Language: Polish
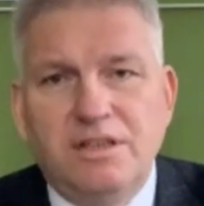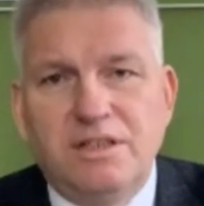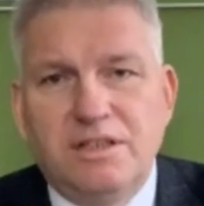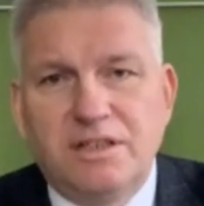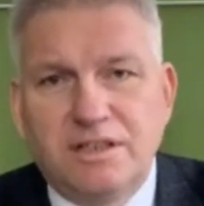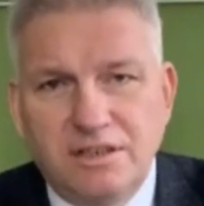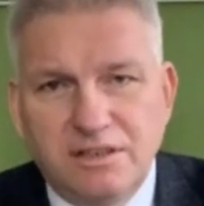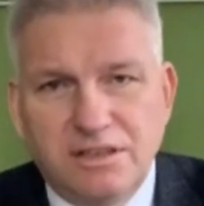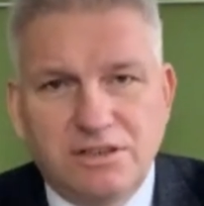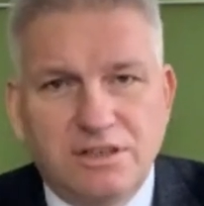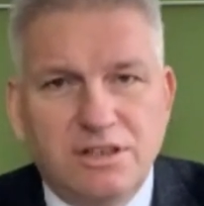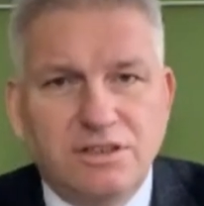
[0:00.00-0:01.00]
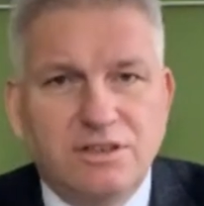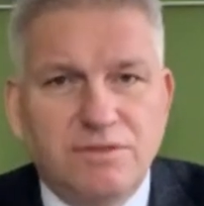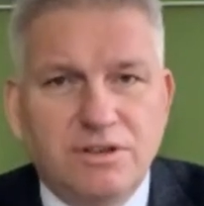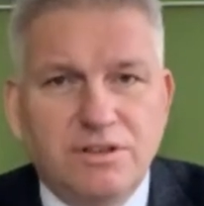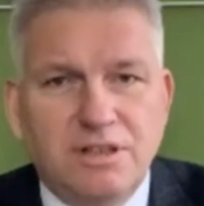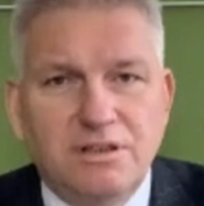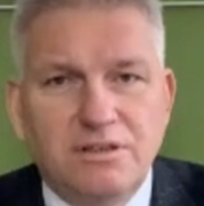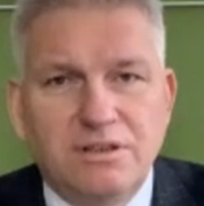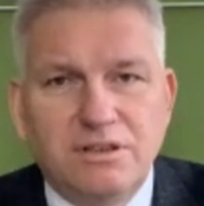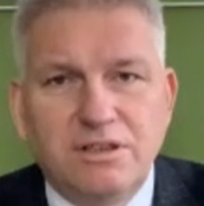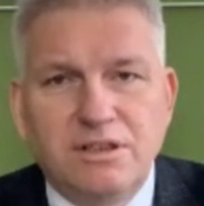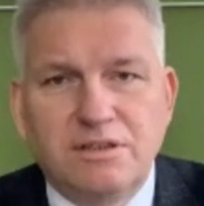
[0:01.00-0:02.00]
jednak kiedy zaczyna się wojna, no
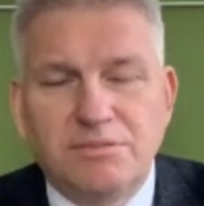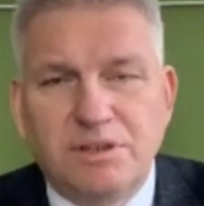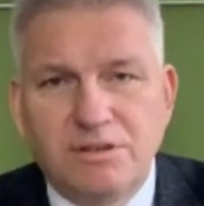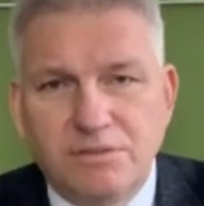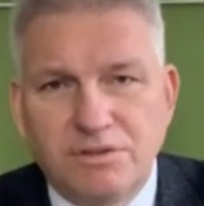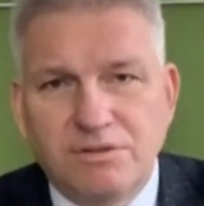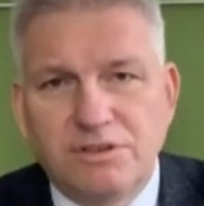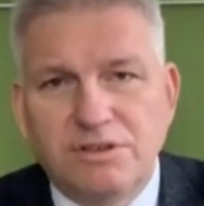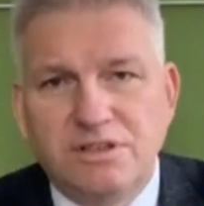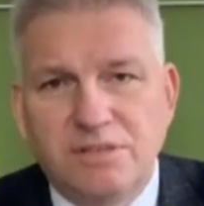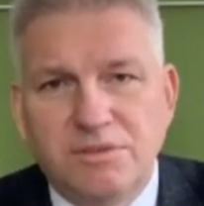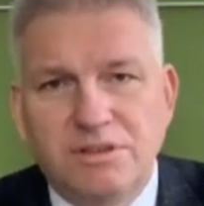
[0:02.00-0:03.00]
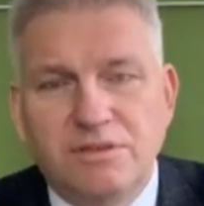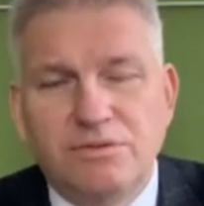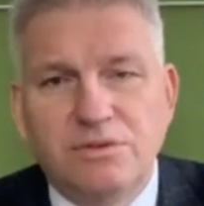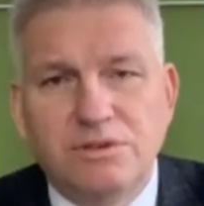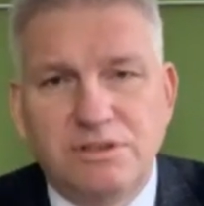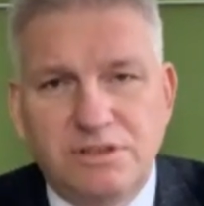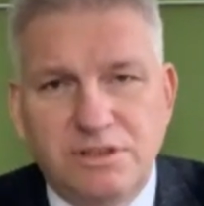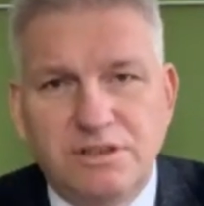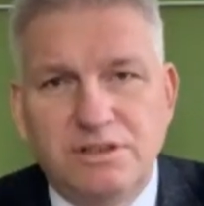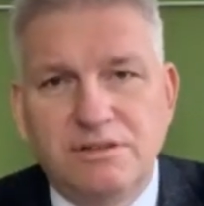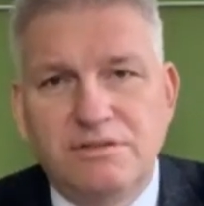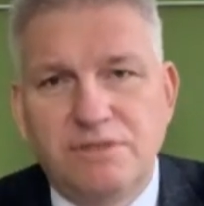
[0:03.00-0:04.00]
to jednak będą dowodzić nami
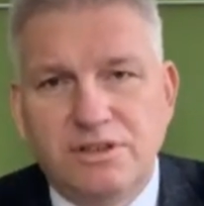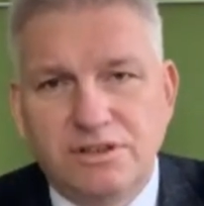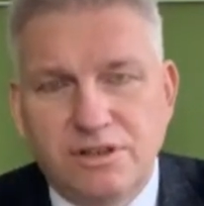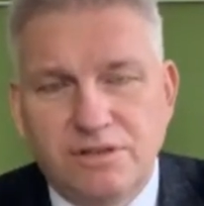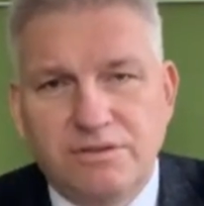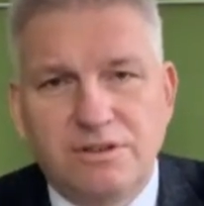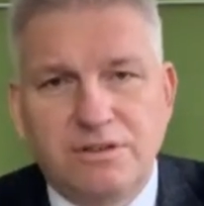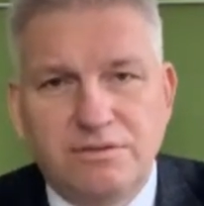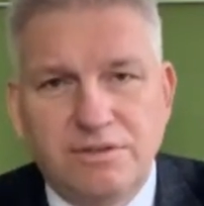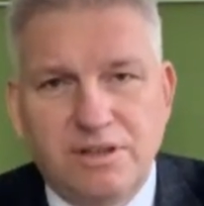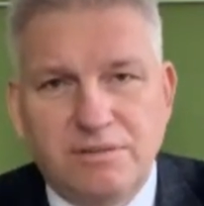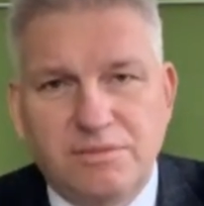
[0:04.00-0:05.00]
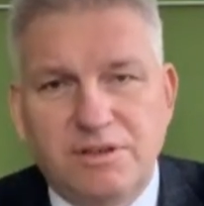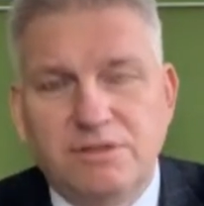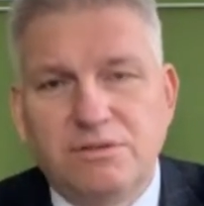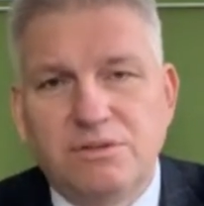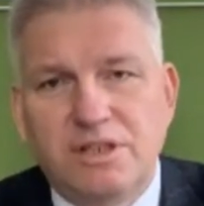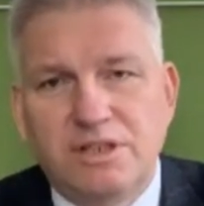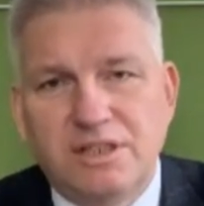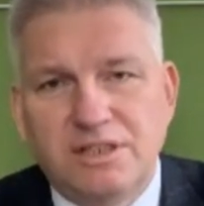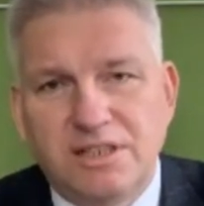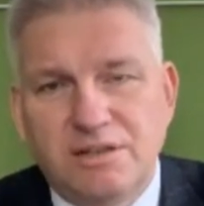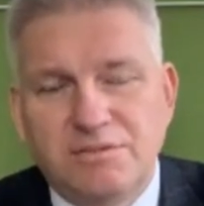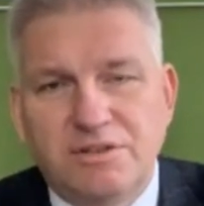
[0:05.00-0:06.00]
dowódcy wojskowi, no to wiemy. I tutaj tak
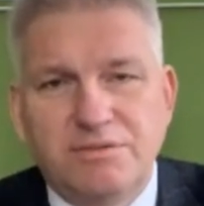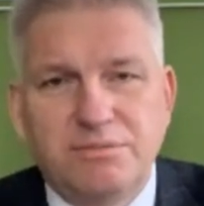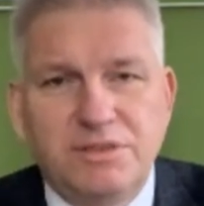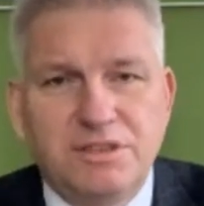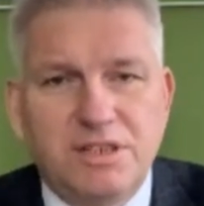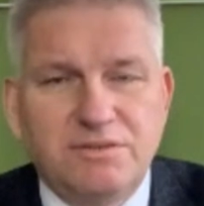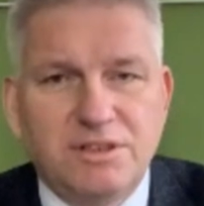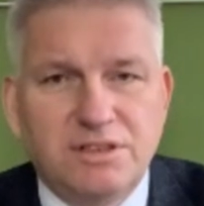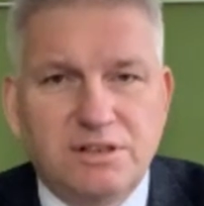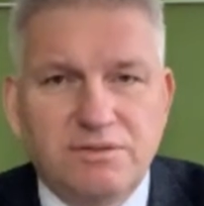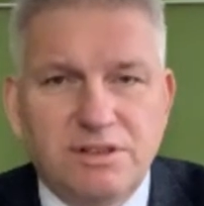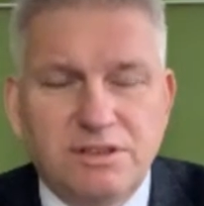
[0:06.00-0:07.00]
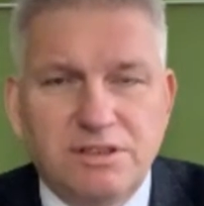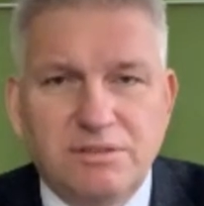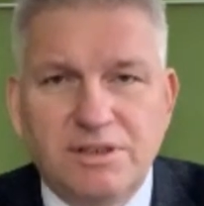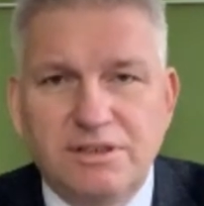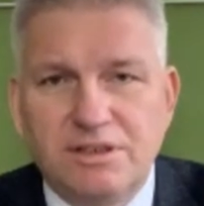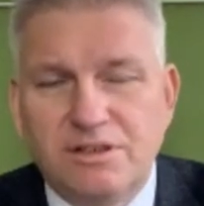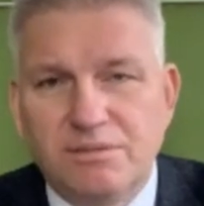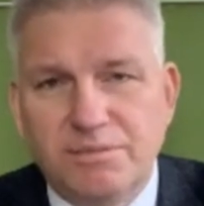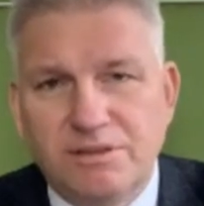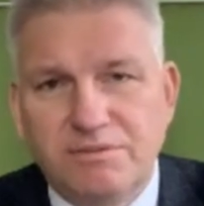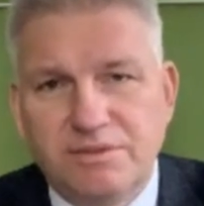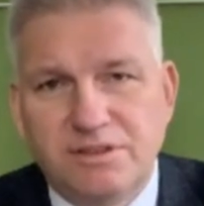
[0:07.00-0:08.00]
samo. W Ministerstwie Zdrowia jest chyba tylko
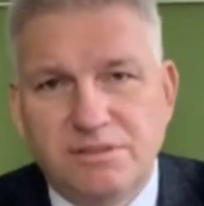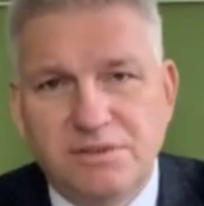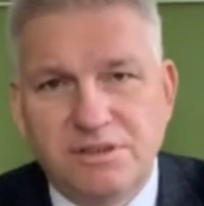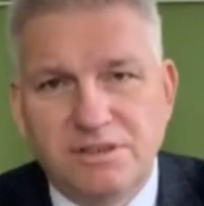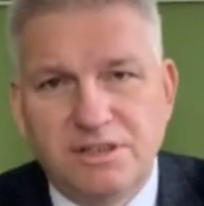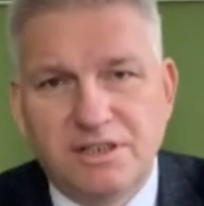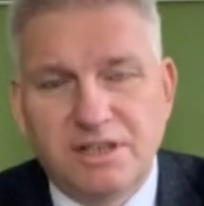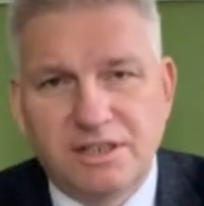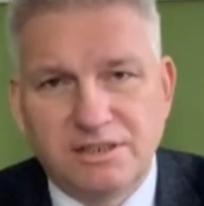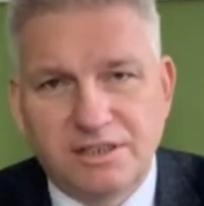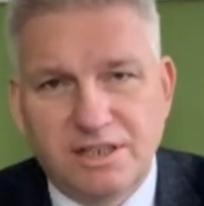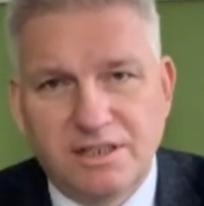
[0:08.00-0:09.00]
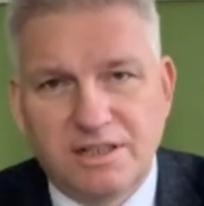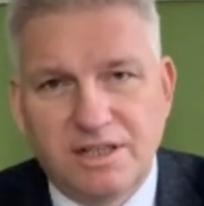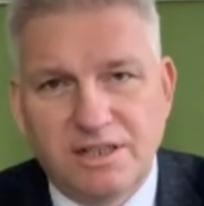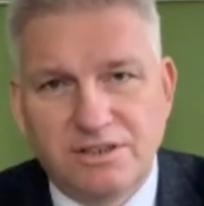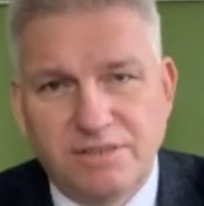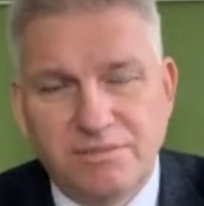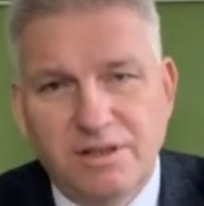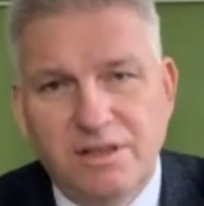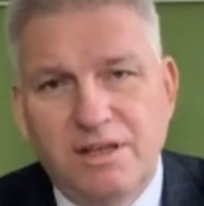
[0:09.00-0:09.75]
pan wiceminister Kraska lekarzem.